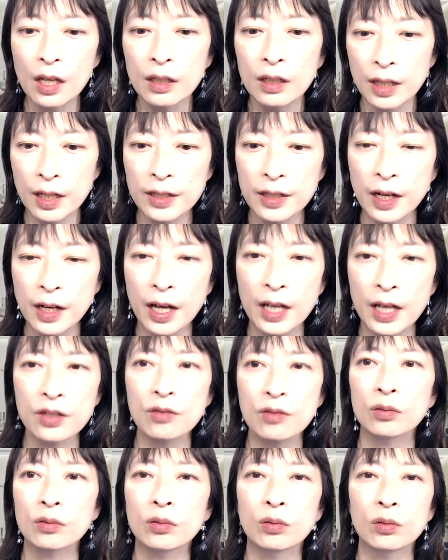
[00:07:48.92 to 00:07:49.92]
で、じゃあ
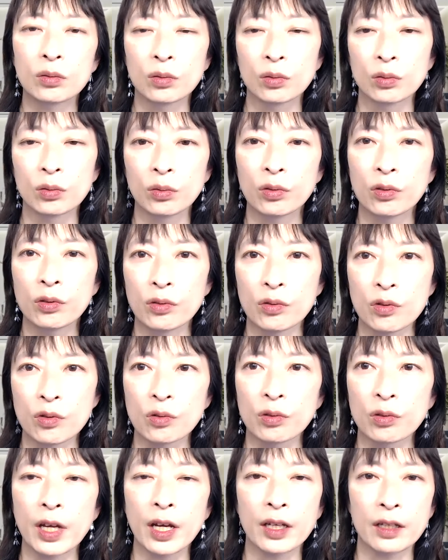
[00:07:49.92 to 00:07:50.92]
数を取るとどういう
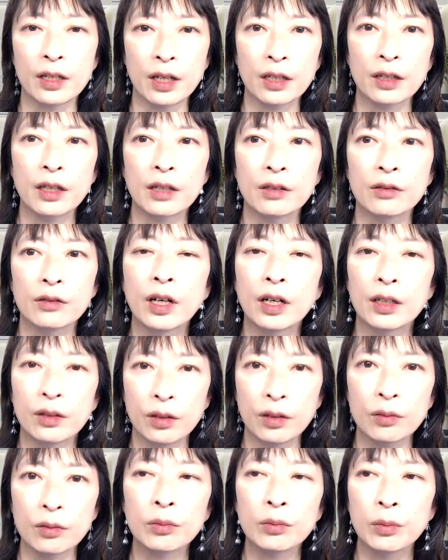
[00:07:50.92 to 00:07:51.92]
状態になっていくかっ
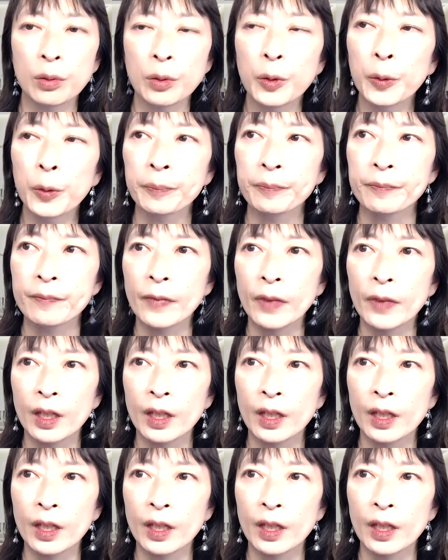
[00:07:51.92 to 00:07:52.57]
ていうと、